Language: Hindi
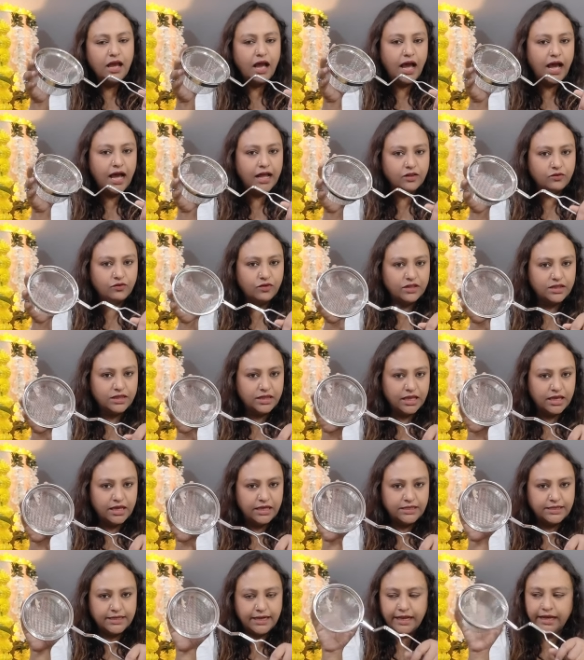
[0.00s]
हाथ वाथ
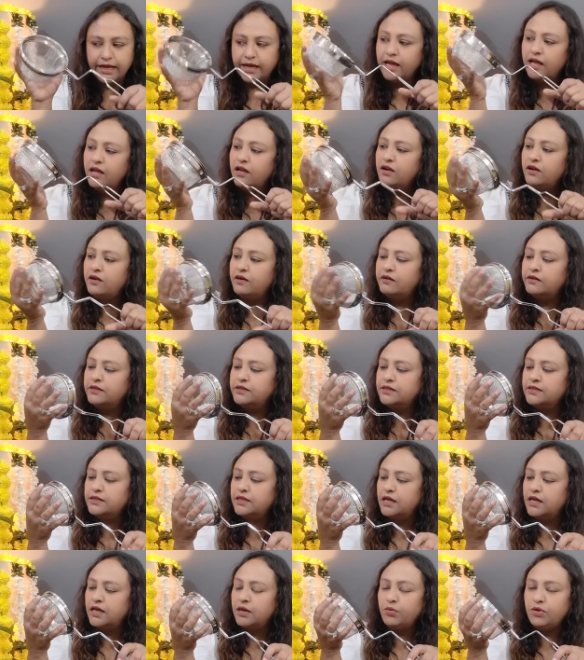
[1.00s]
नहीं जलेगा और
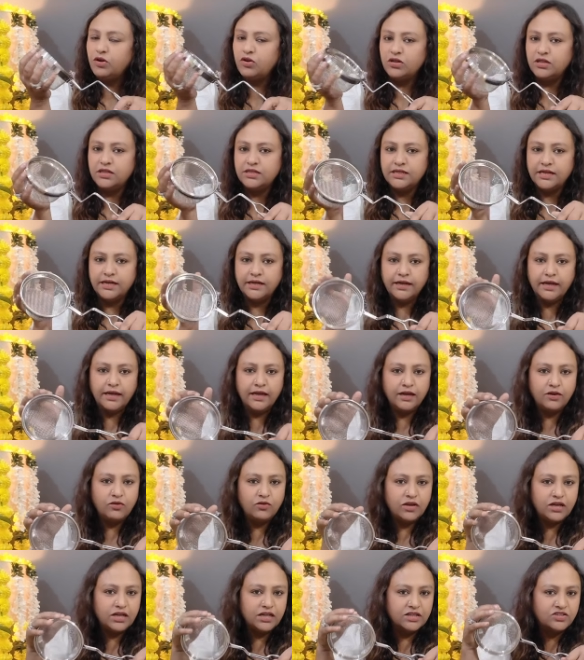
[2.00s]
ज़िंदगी में कोई जंग है
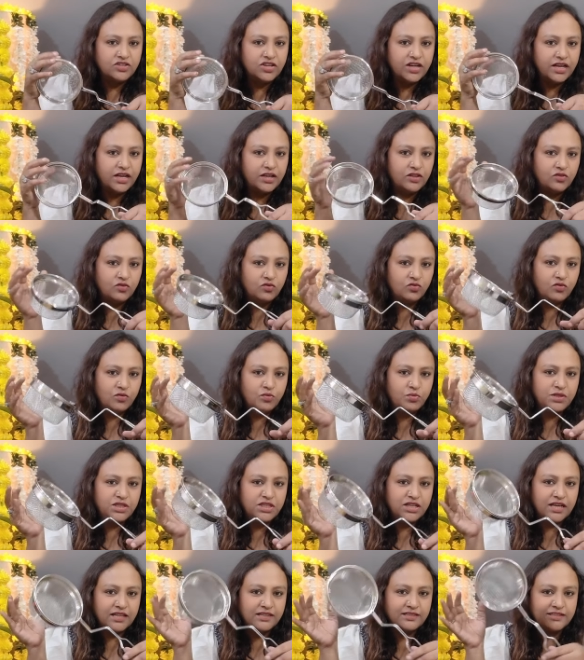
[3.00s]
कोई कचड़ा है तो वो भी
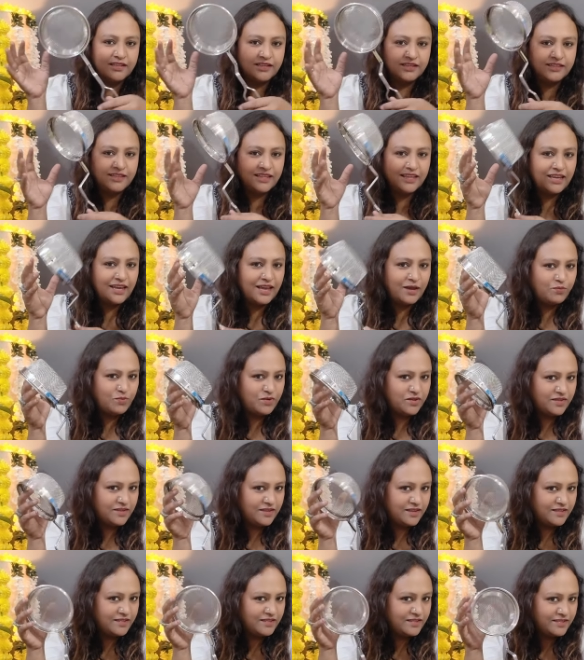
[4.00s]
छान सकते हैं आप
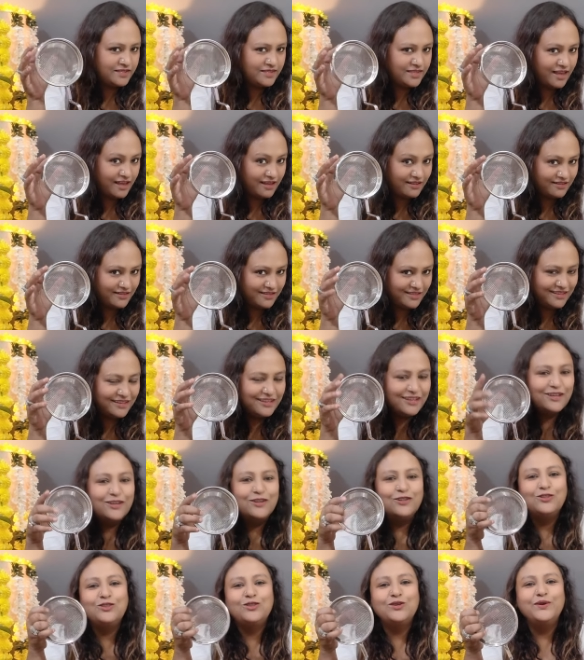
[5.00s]
इसके साथ
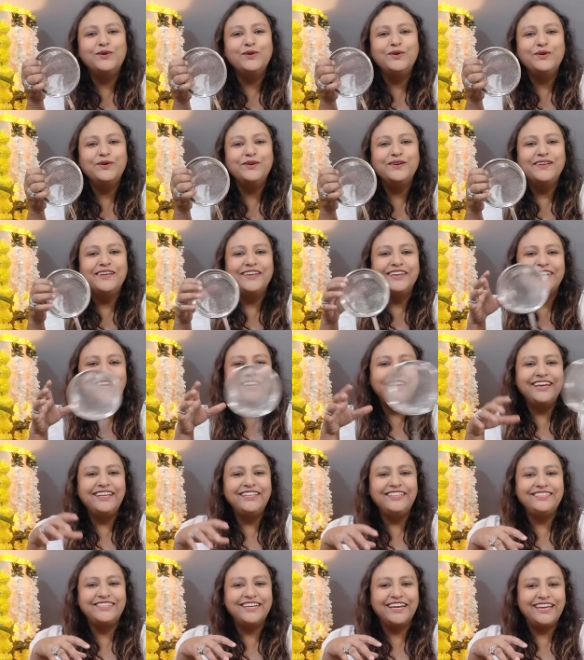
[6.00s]
तो
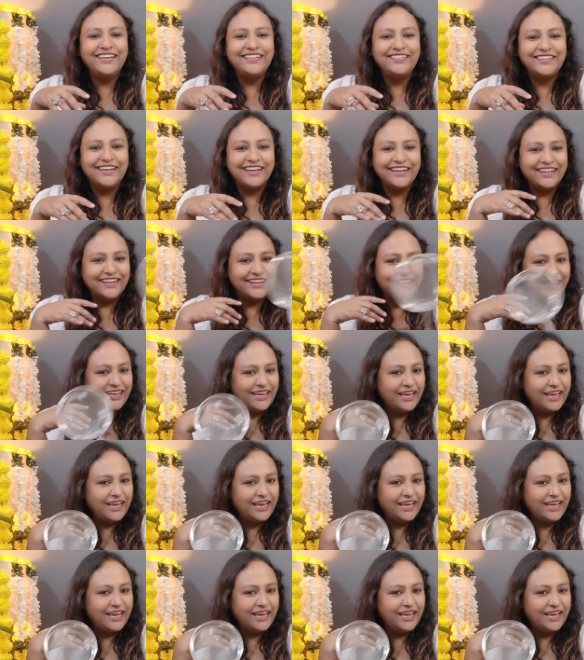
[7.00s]
ये जाइए जा कर के